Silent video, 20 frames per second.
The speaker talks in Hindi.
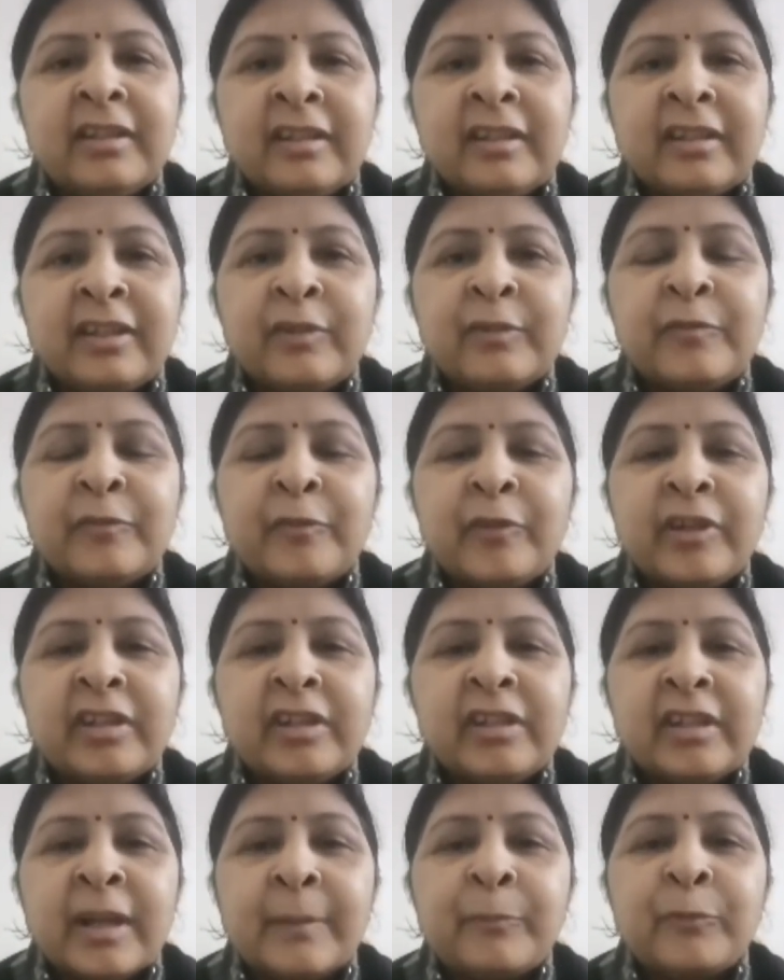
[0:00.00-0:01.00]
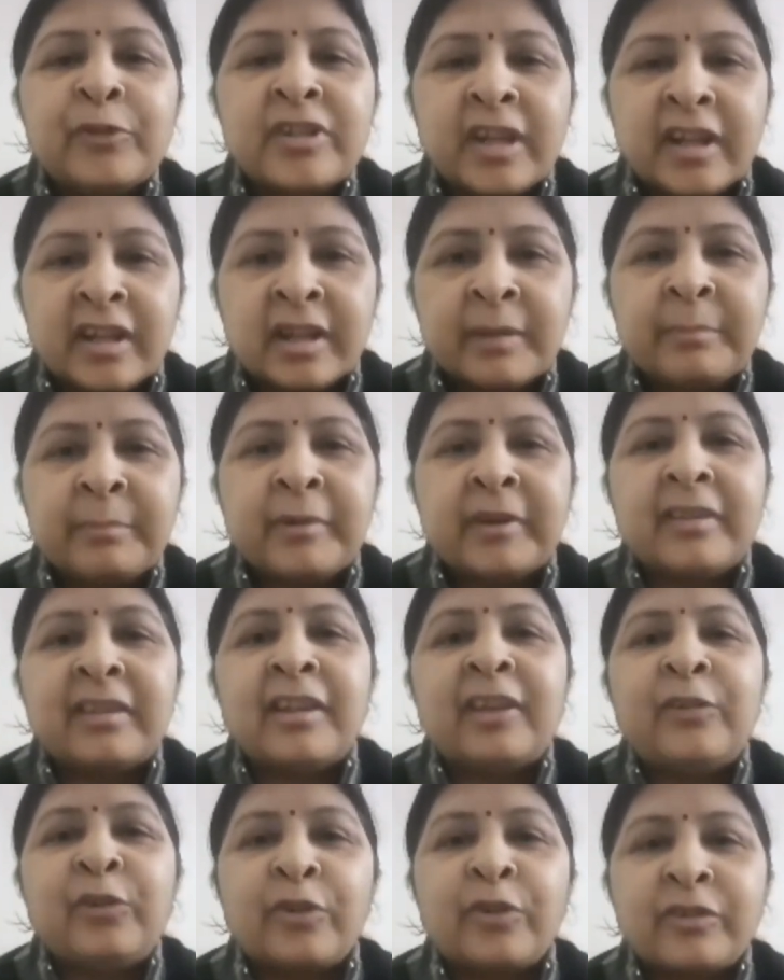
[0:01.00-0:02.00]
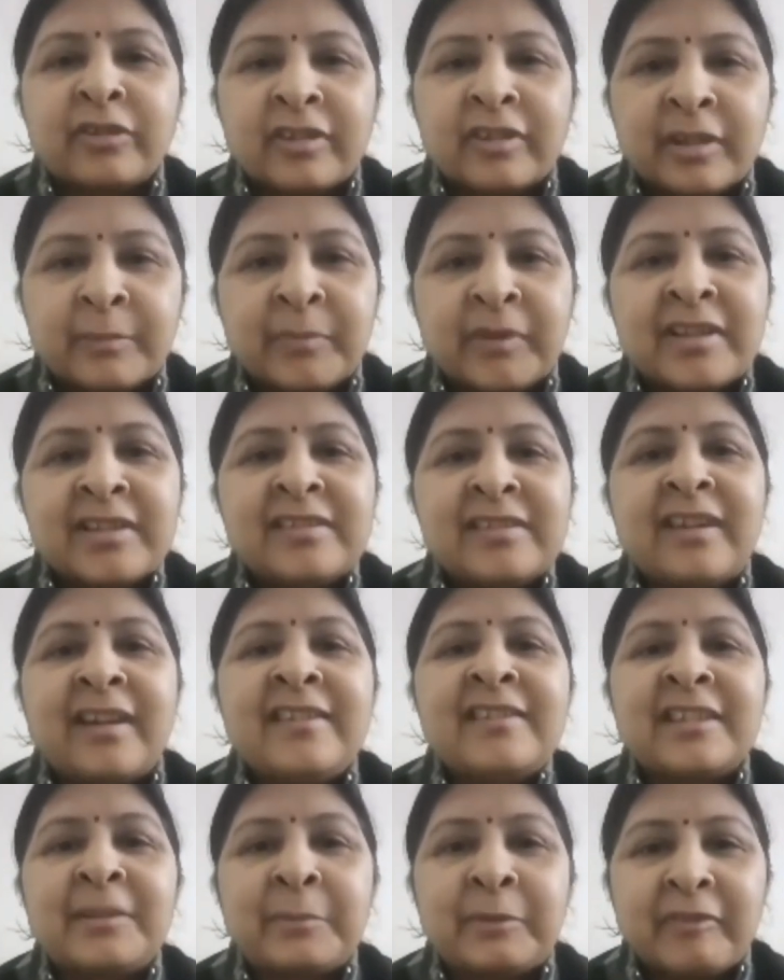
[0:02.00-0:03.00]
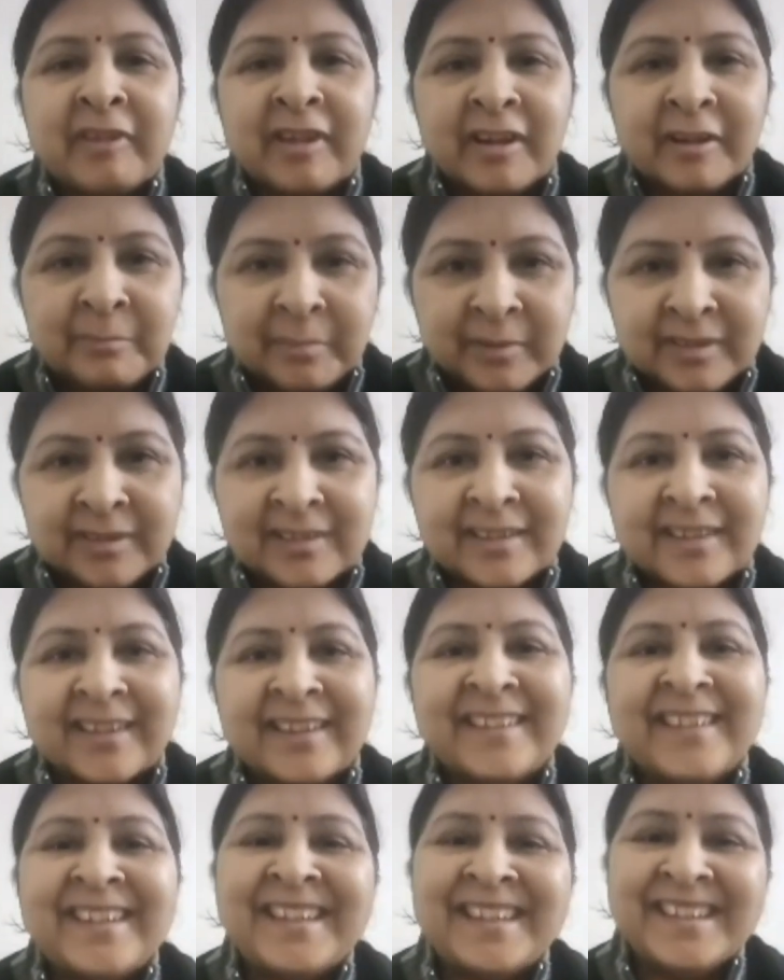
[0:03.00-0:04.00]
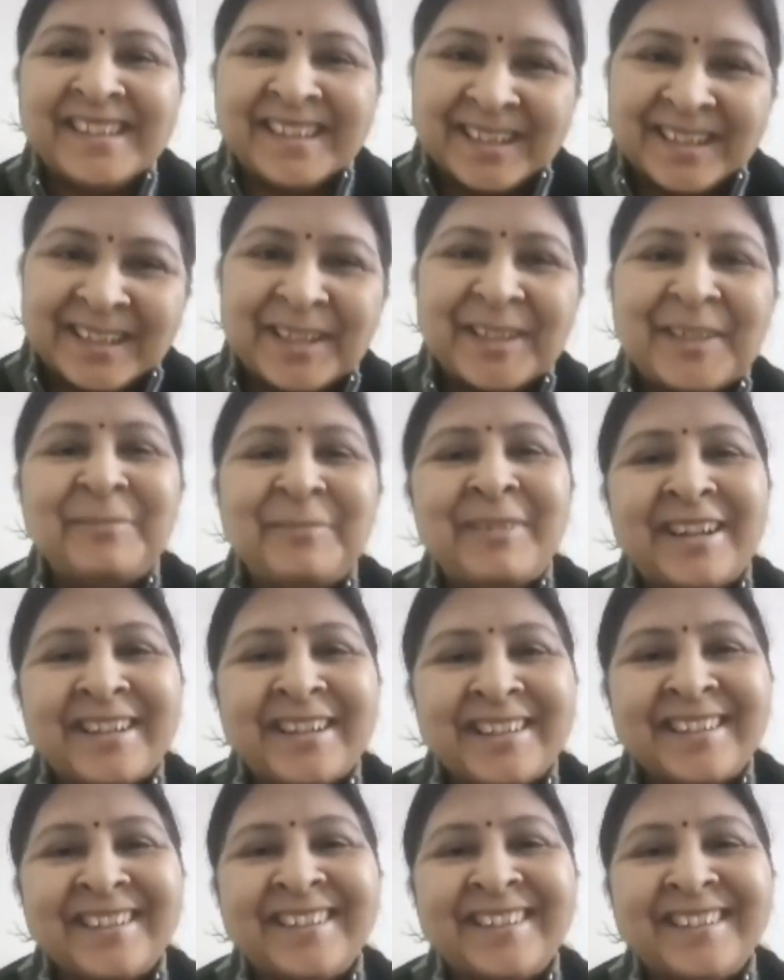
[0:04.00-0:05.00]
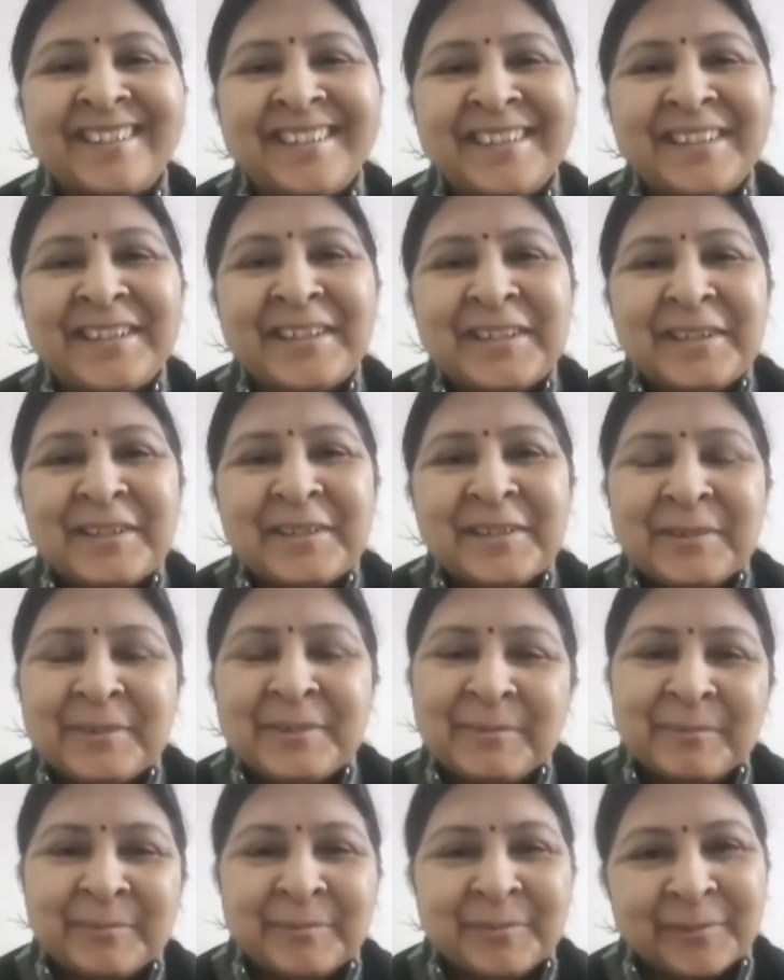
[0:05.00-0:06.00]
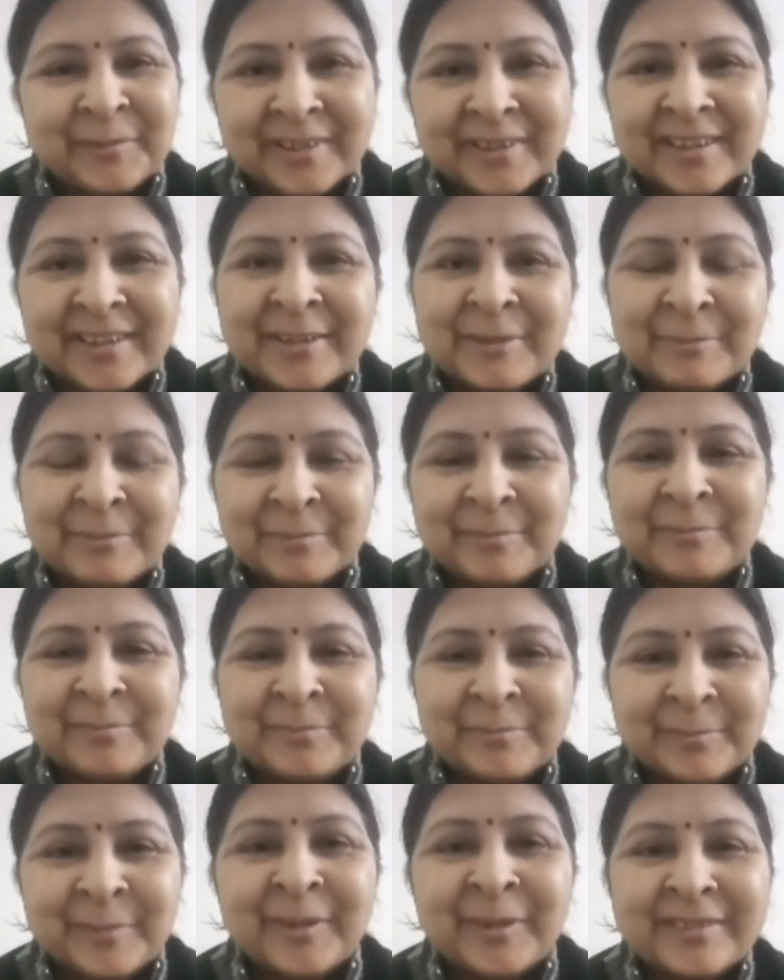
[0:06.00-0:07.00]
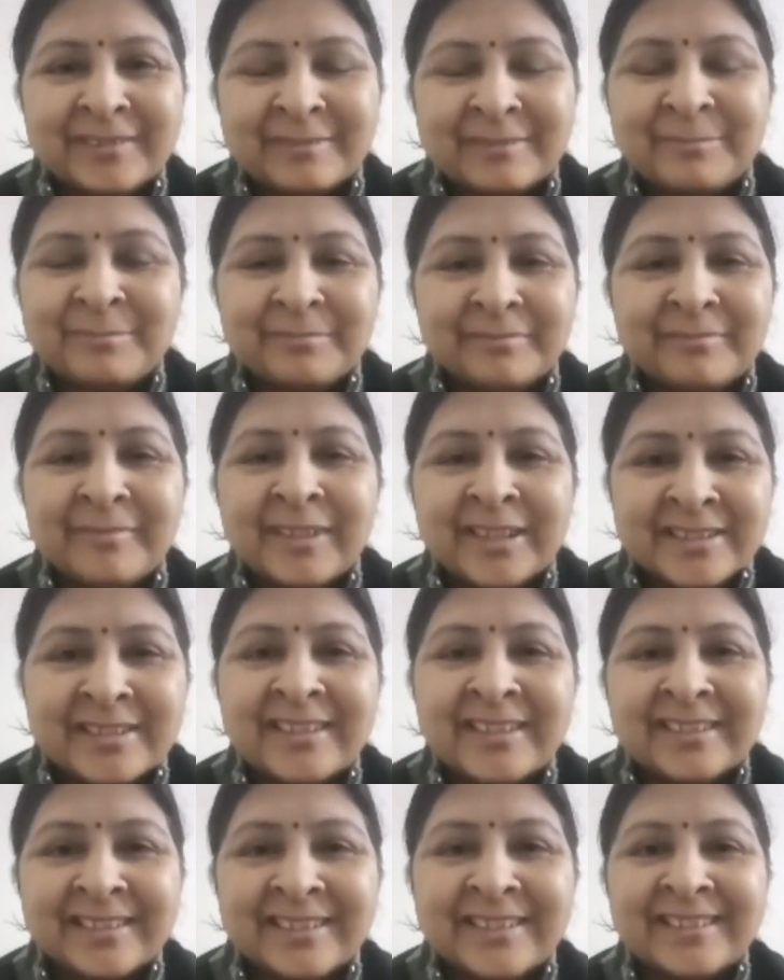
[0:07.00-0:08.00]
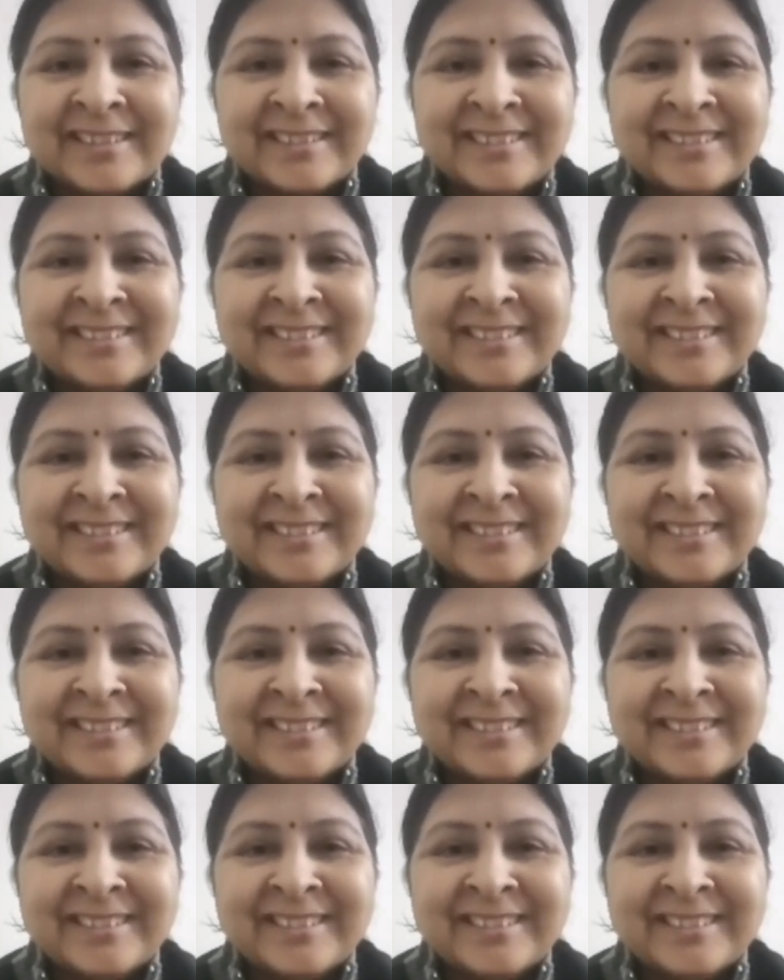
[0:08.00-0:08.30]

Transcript: लेकिन वो है कि आपको जाना पड़ता है डॉक्टर के पास, नाड़ी चेकअप करवाना पड़ता है, ये घर बैठे हो गया, बहुत अच्छा लगा।